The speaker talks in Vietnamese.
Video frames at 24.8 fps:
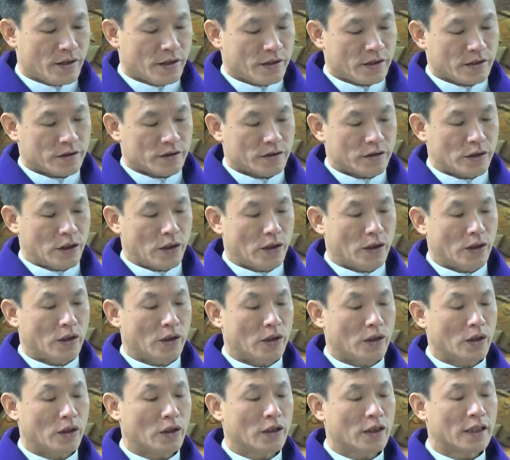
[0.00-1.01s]

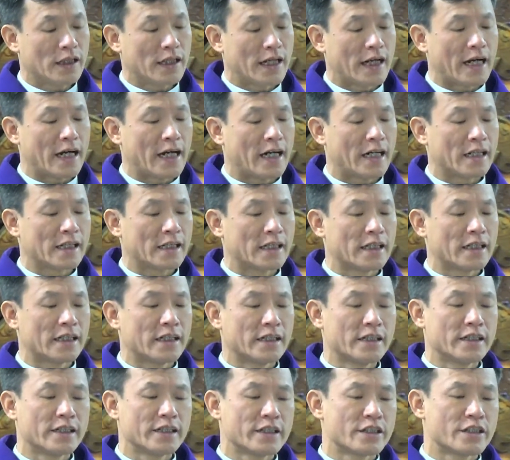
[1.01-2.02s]
Đó là
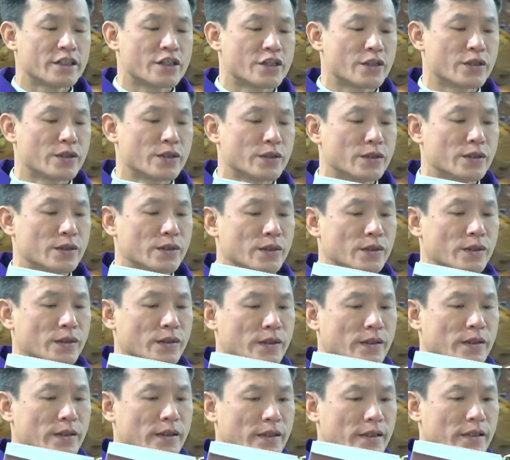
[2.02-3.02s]
lời
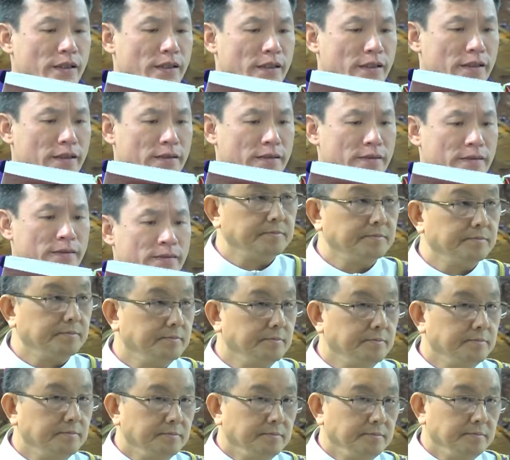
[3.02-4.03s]
Chúa.
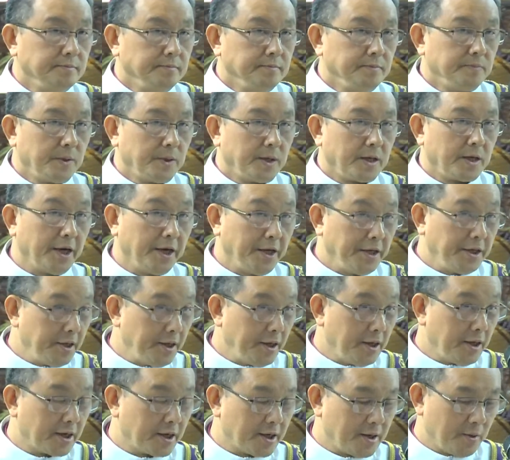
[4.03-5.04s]
Kính
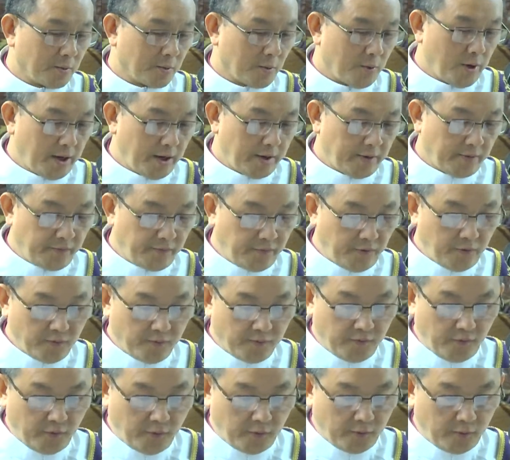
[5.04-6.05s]
thưa cộng đoàn phụng
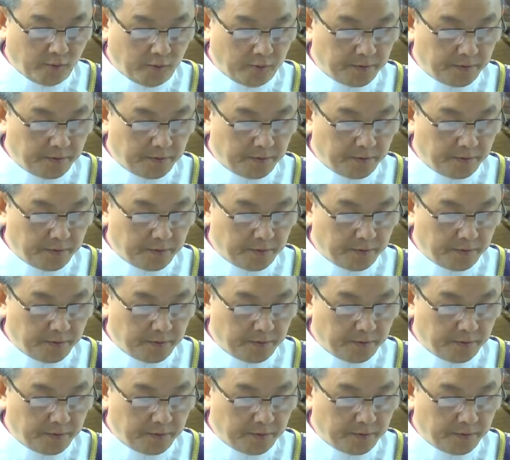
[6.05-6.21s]
vụ,